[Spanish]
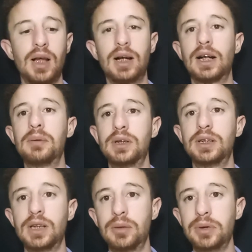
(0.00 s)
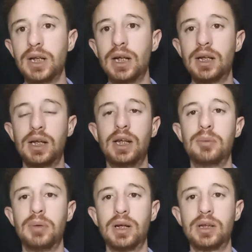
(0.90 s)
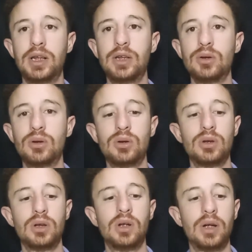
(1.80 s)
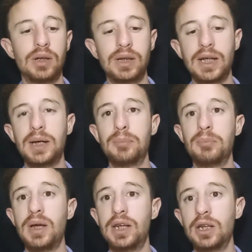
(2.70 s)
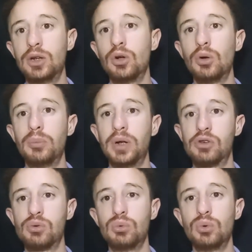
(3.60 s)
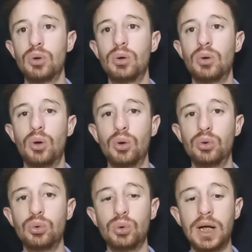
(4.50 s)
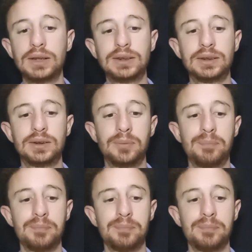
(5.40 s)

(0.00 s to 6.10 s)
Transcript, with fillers: Acaba de terminar el partido de México versus Honduras.